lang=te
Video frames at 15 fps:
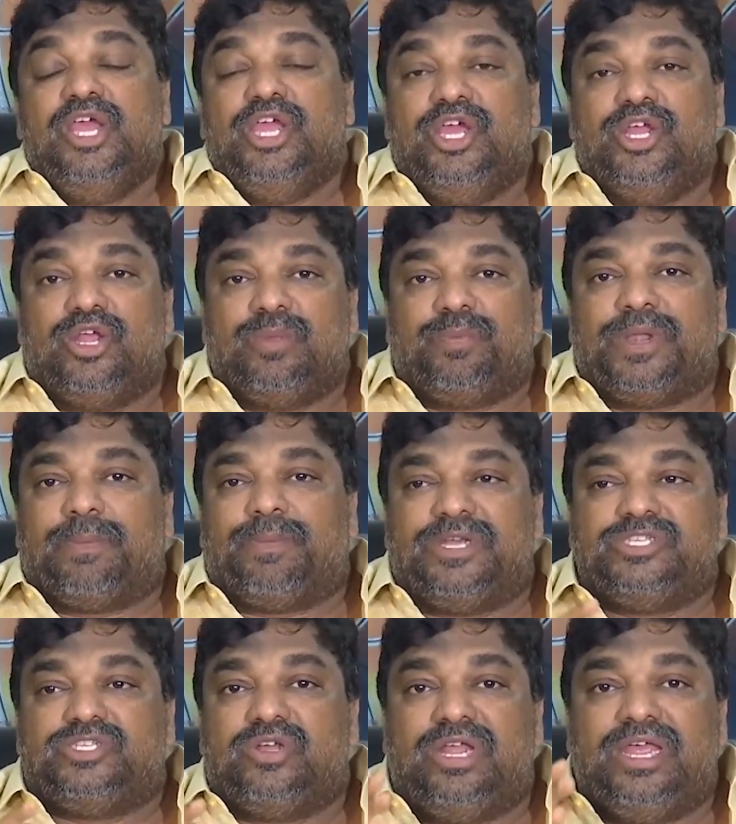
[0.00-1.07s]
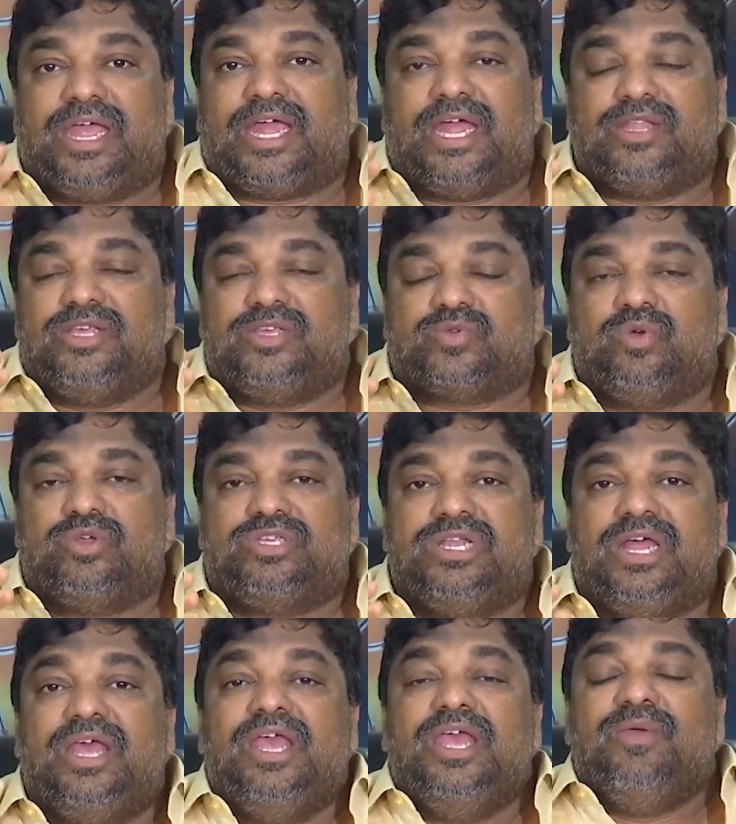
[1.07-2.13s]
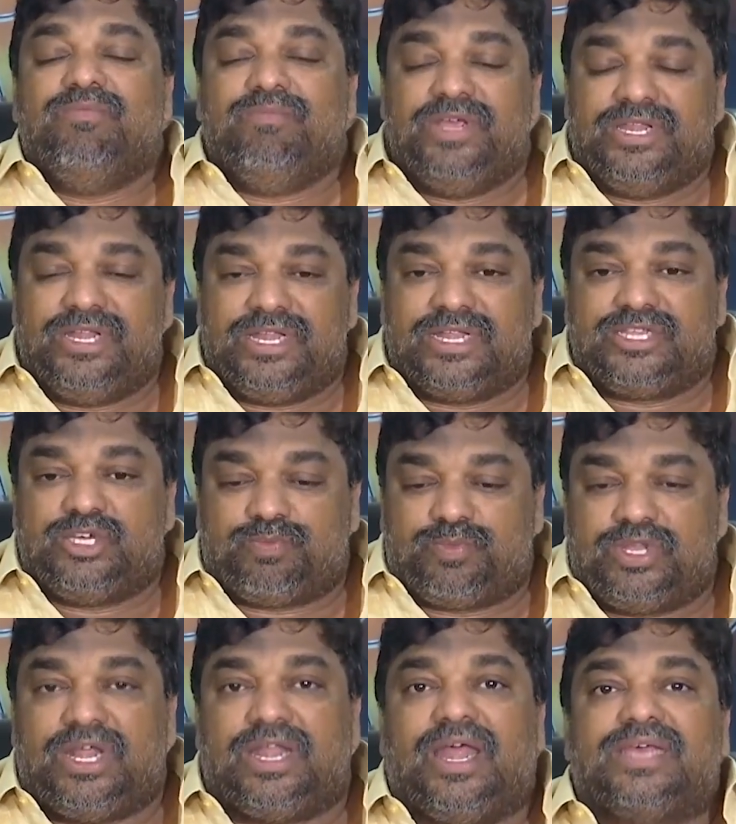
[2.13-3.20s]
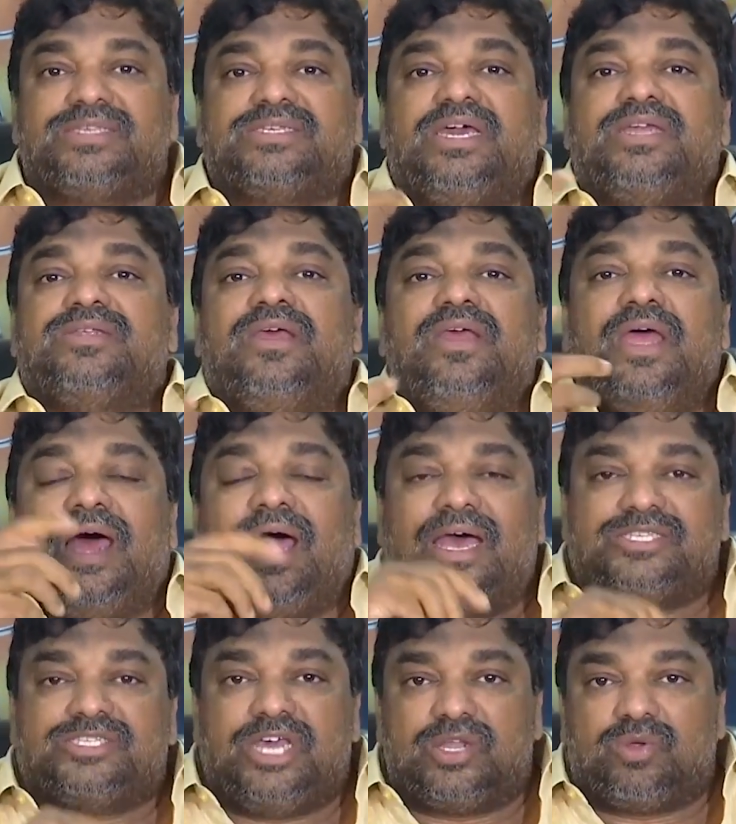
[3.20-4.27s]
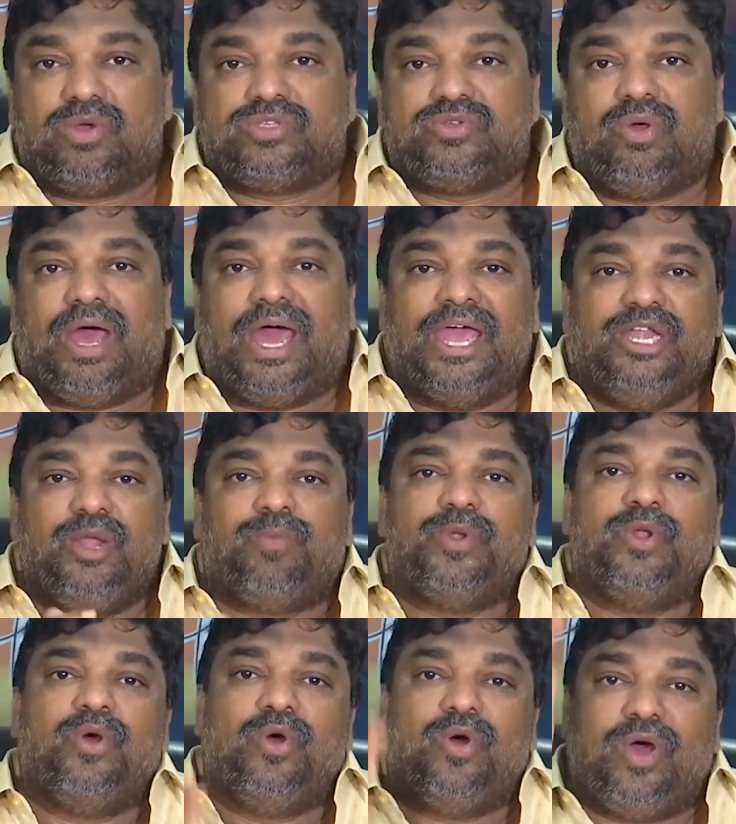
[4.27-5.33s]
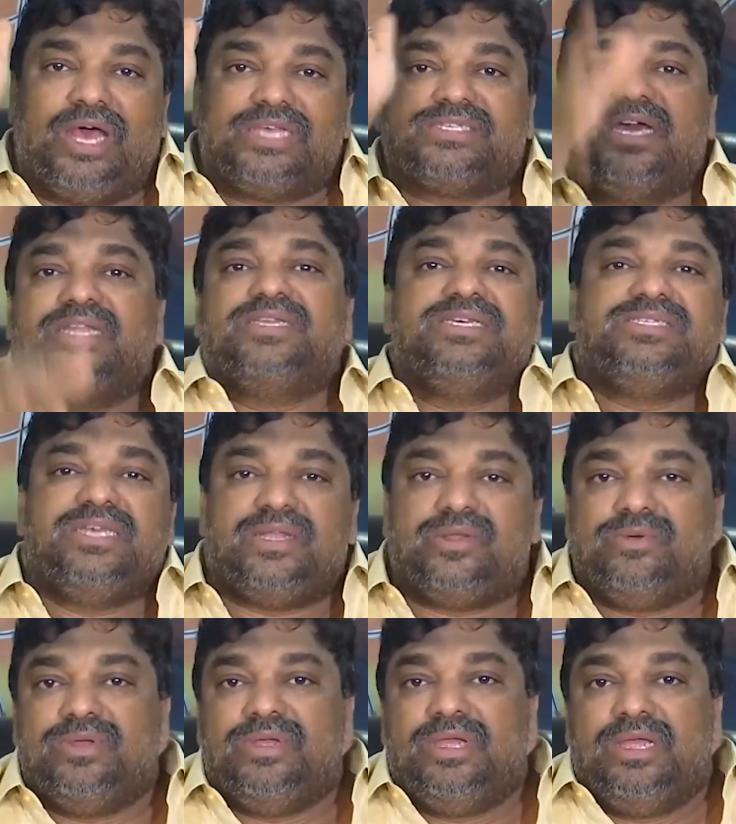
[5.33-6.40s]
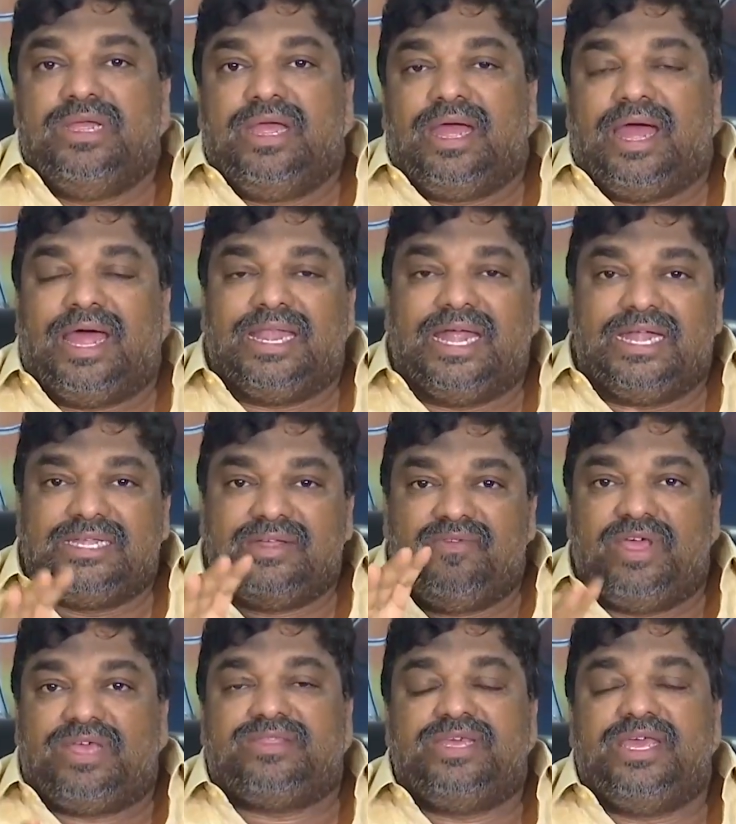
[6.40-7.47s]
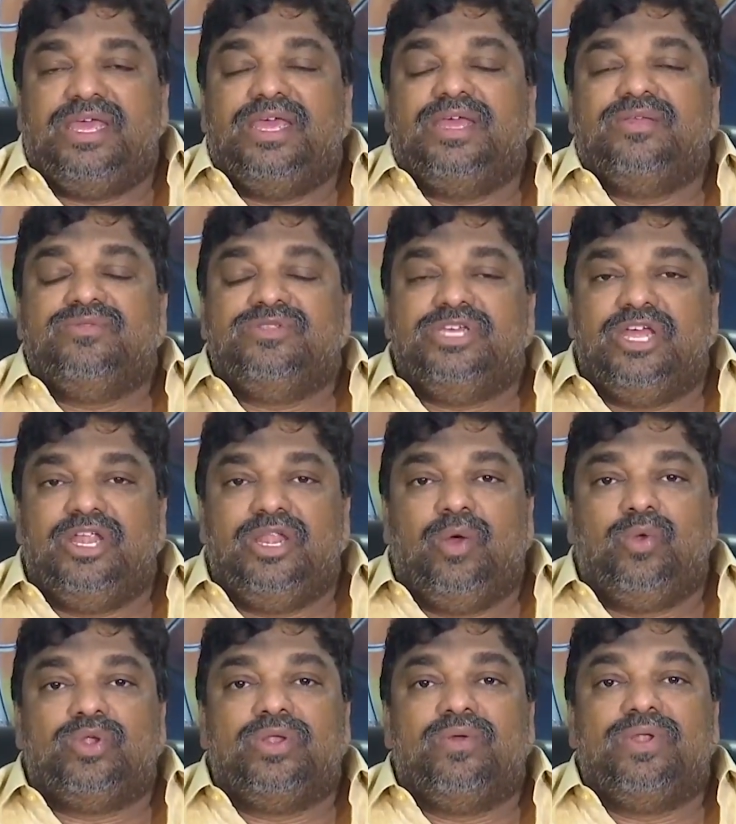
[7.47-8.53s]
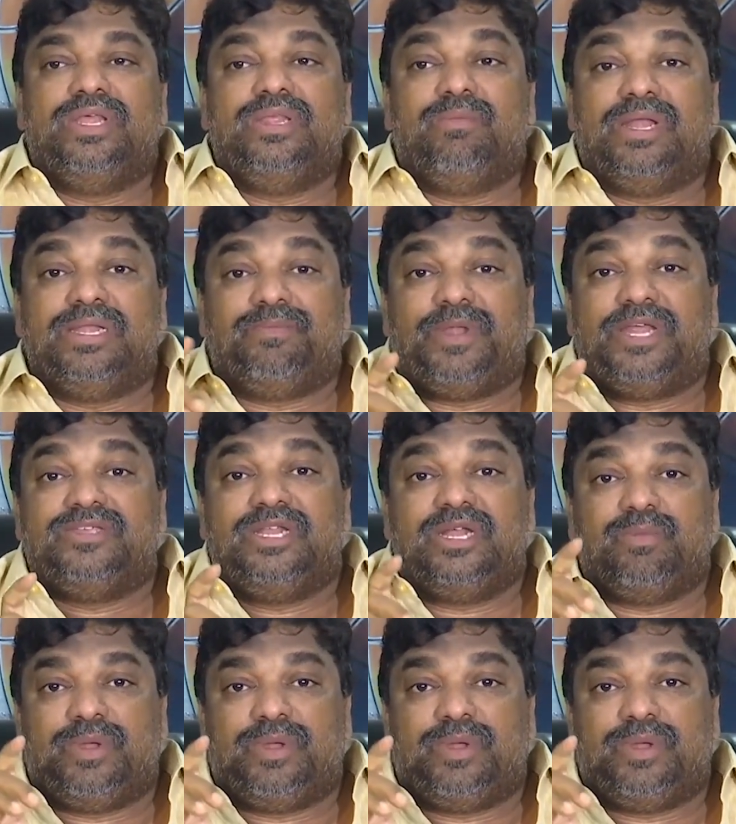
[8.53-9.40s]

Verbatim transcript: ఈరోజు ప్రపంచంలో ఎక్కడ తీసుకొచ్చినా మీరు నిన్న చెప్తున్నారు ఆస్కార్ ఆస్కార్ కోసం ఆయన ఎప్పుడో ఆస్కార్ చేశారు అలాంటి వ్యక్తి జైల్లో ఉండడం అనేది మన ప్రజలకు